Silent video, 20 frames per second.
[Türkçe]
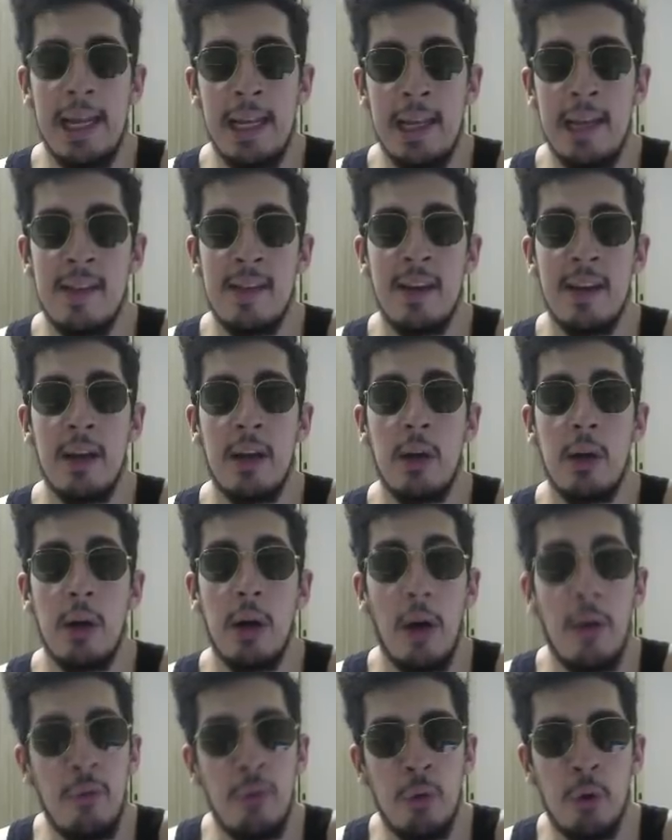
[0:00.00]
iyisi
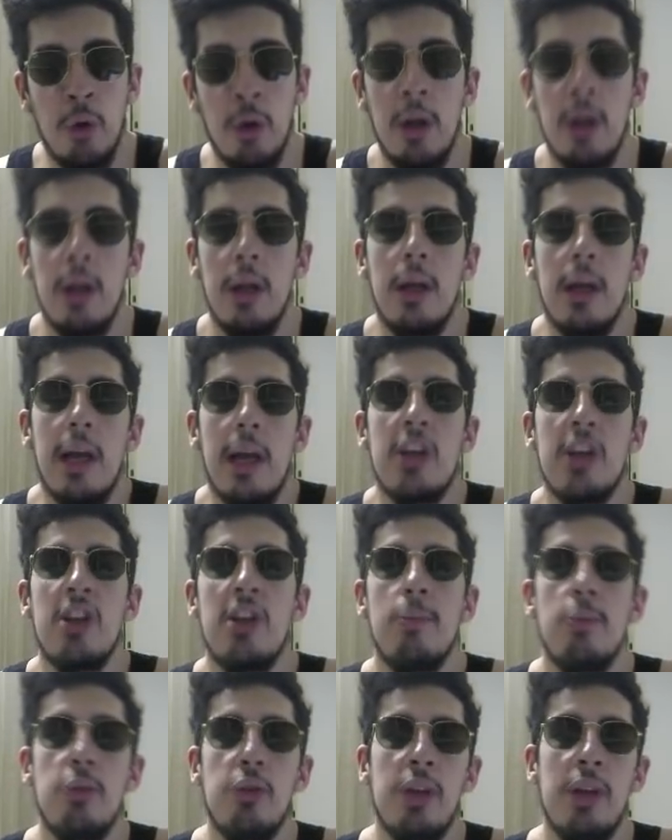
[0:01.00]
Kafu. Yani
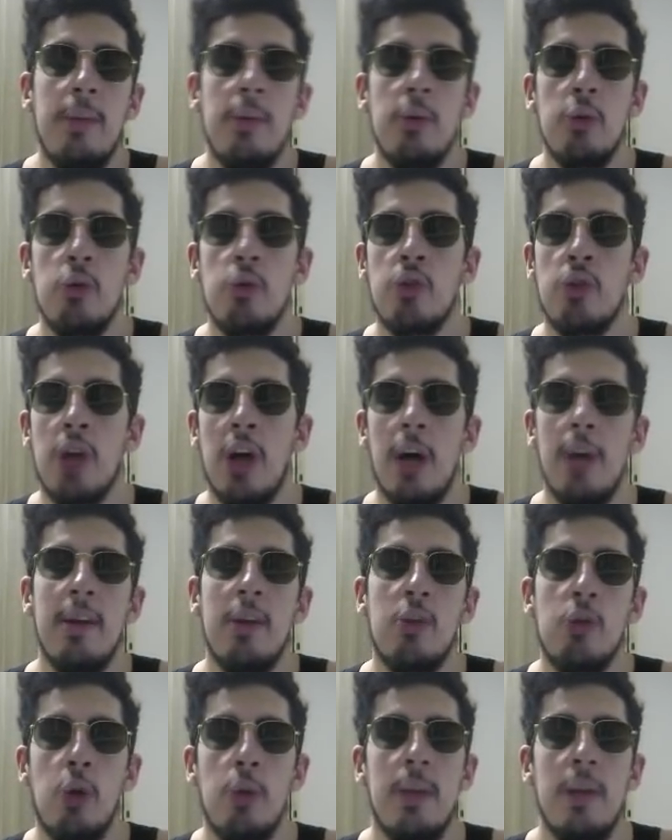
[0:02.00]
şimdi bu sene biliyorsunuz sağ
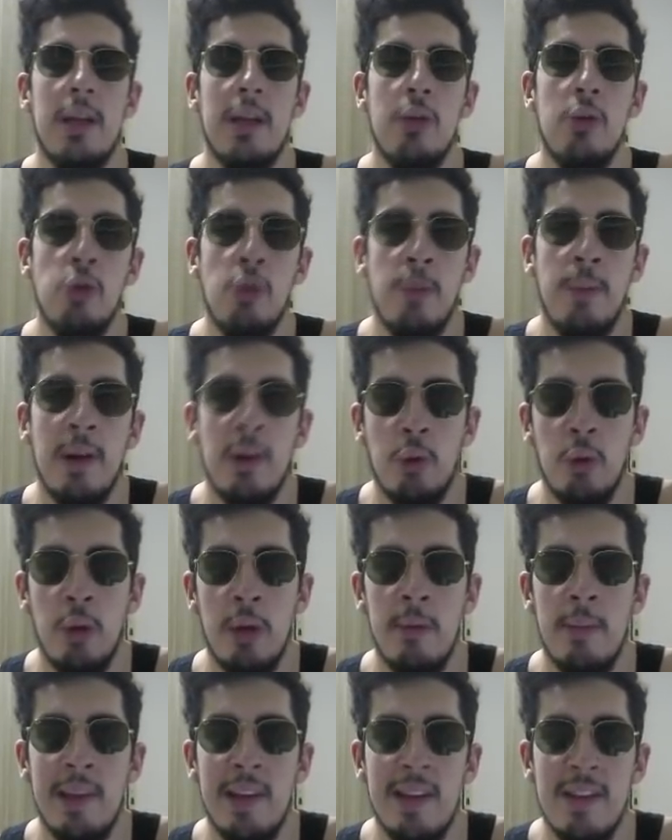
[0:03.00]
bek sol beklerin stoper
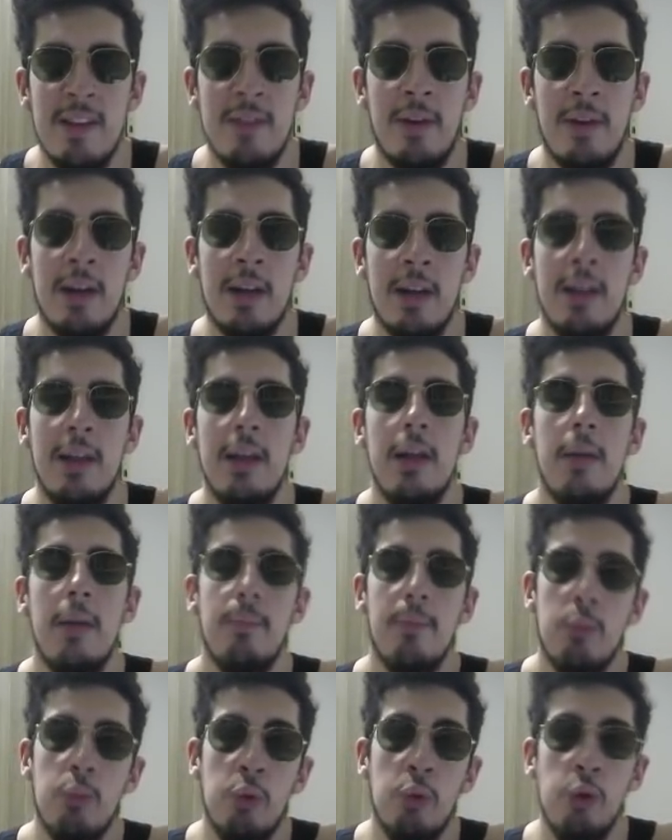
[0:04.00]
kullanma metası vardı.
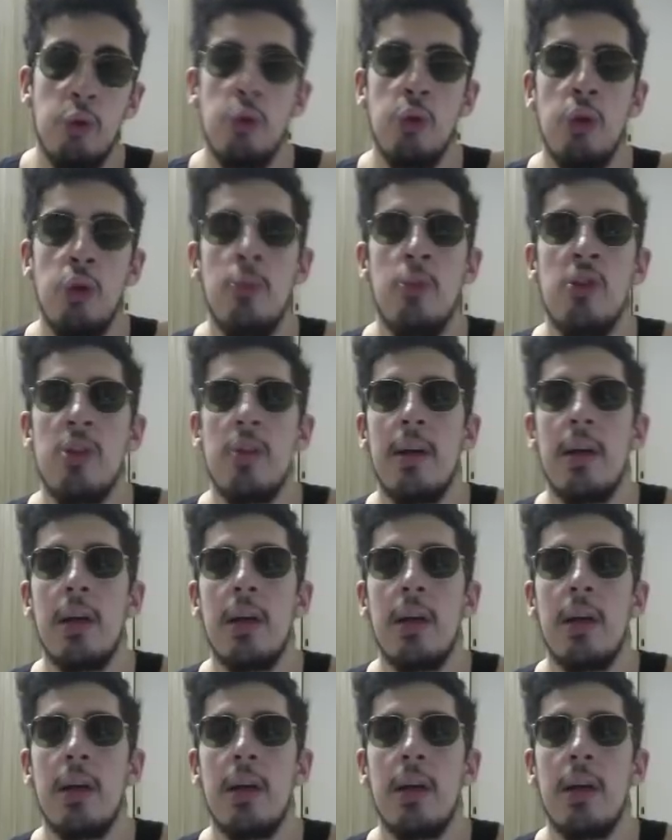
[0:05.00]
Bunu düşündüğümüz zaman